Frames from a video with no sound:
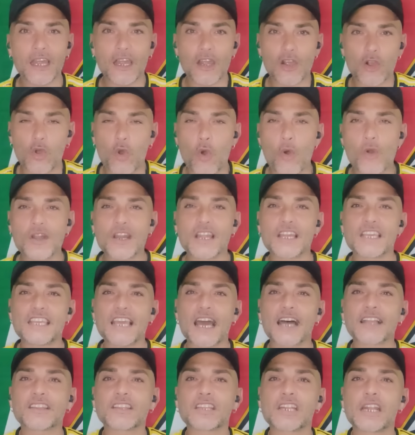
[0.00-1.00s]
con gli
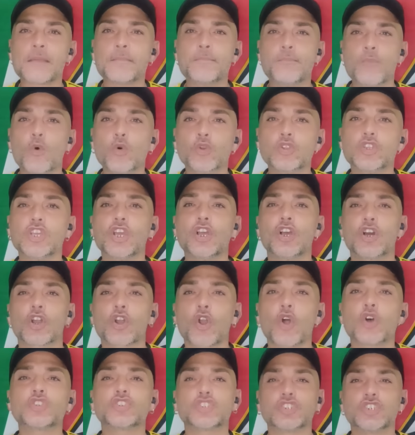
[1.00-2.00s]
attributi
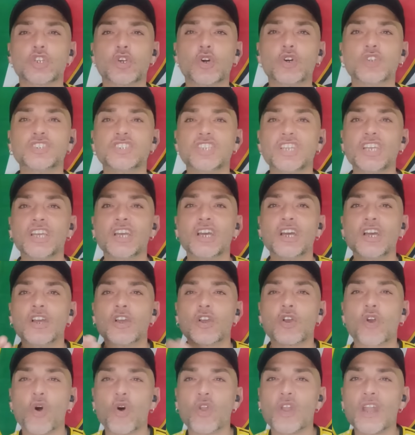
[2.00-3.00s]
grossi così,
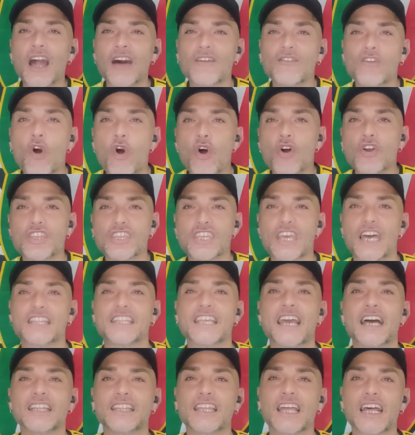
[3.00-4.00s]
con la voglia
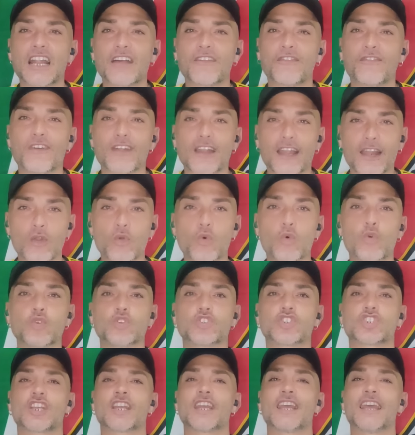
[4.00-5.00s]
di andare a fare
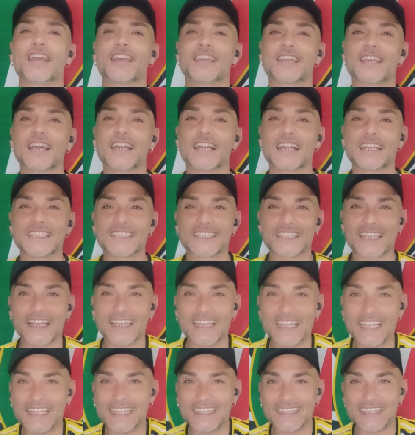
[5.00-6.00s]
luce e chiarezza,
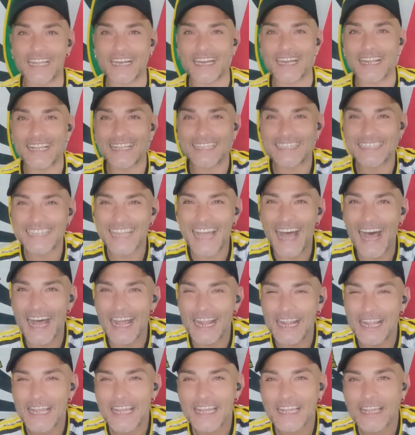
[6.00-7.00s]
l'Inter da,